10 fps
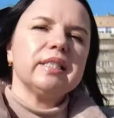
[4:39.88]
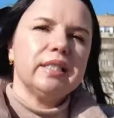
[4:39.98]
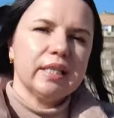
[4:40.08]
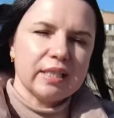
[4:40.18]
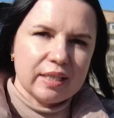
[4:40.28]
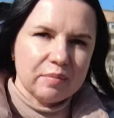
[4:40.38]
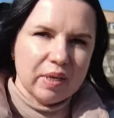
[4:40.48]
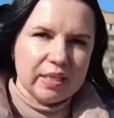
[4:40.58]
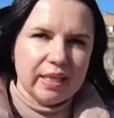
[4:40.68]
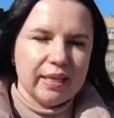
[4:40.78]
детский
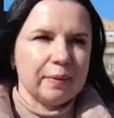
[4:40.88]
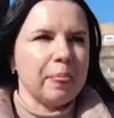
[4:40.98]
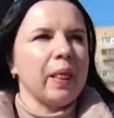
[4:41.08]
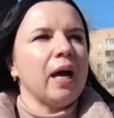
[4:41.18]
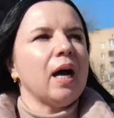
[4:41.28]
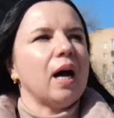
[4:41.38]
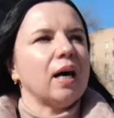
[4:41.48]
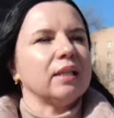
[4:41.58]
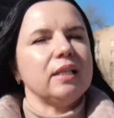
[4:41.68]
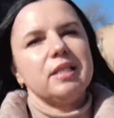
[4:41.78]
бассейн.
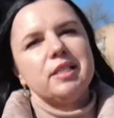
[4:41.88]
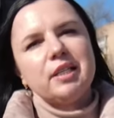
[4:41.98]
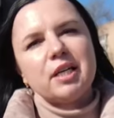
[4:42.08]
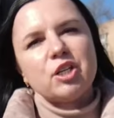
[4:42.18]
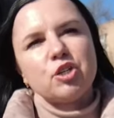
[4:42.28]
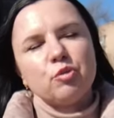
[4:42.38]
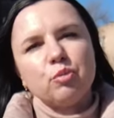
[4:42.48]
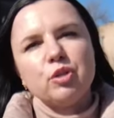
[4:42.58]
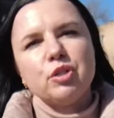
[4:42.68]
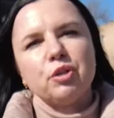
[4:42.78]
А для детей также еще
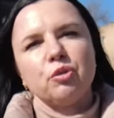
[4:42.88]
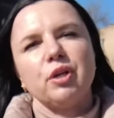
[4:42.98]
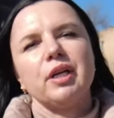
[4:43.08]
будет территория